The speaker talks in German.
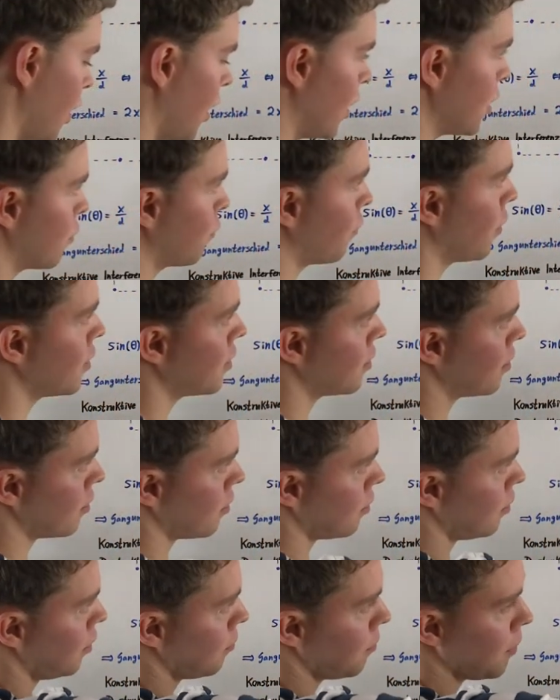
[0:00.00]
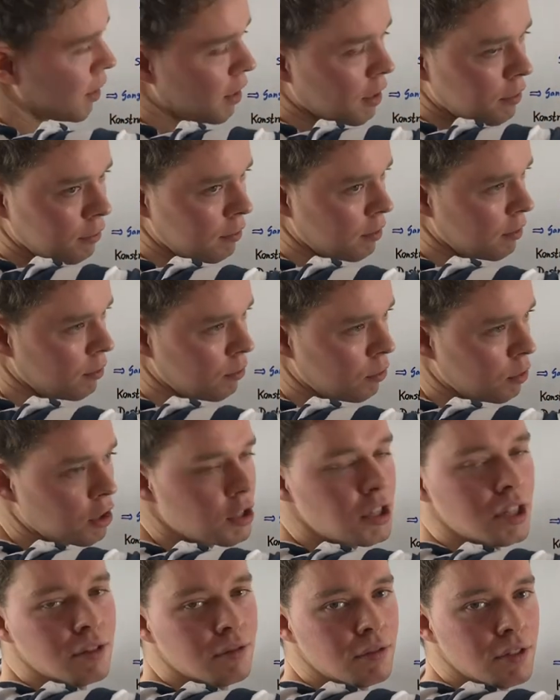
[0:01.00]
Also falls ihr mehr oder
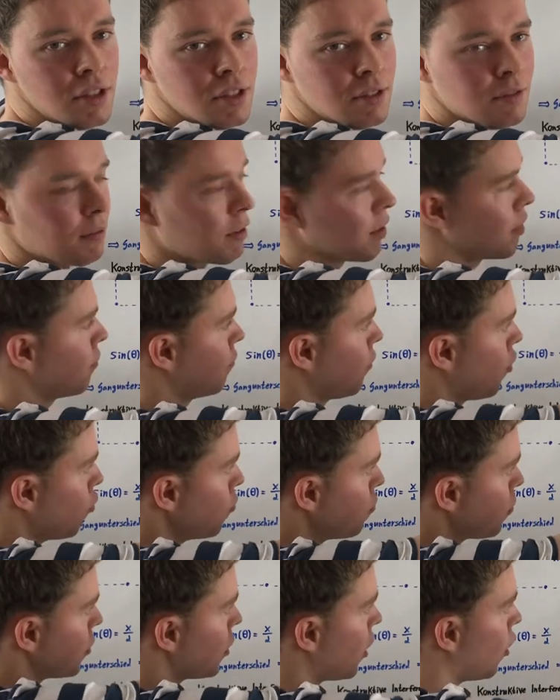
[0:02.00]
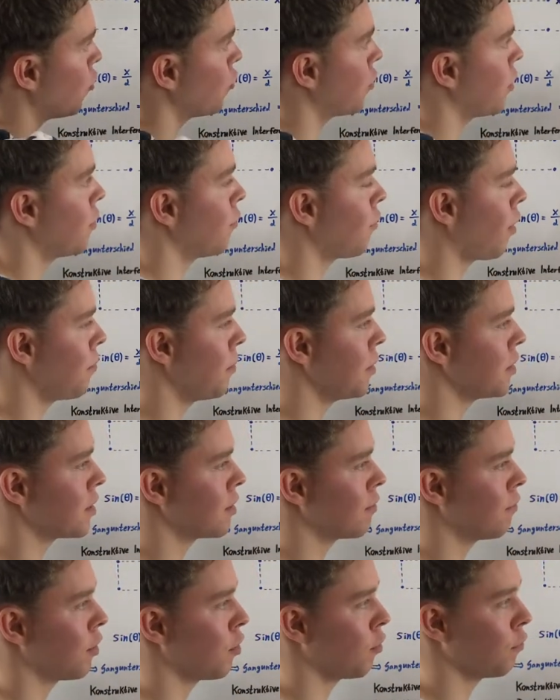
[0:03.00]
nicht wisst, warum genau, dann am
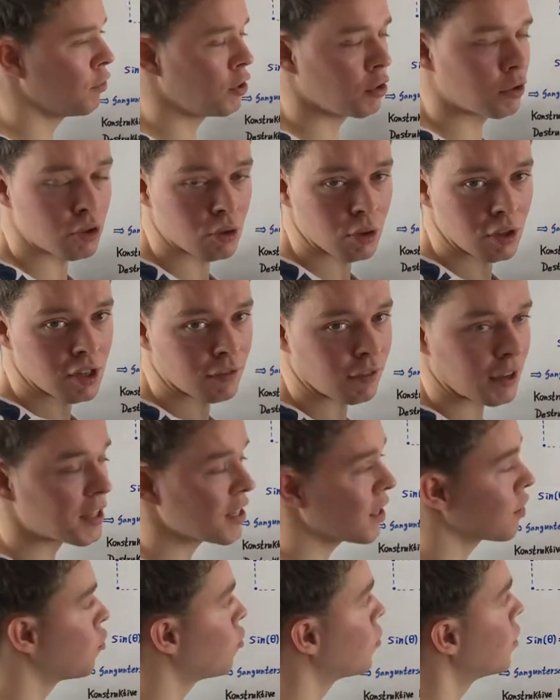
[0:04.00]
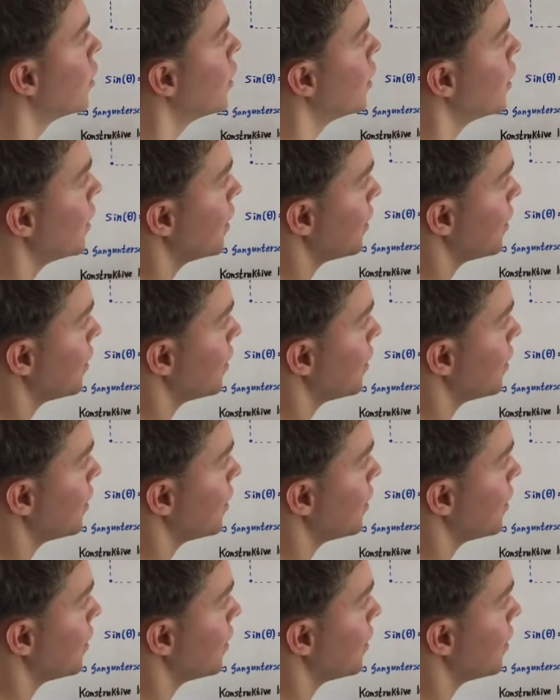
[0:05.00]
besten vielleicht noch ein Video zur Interferenz angucken.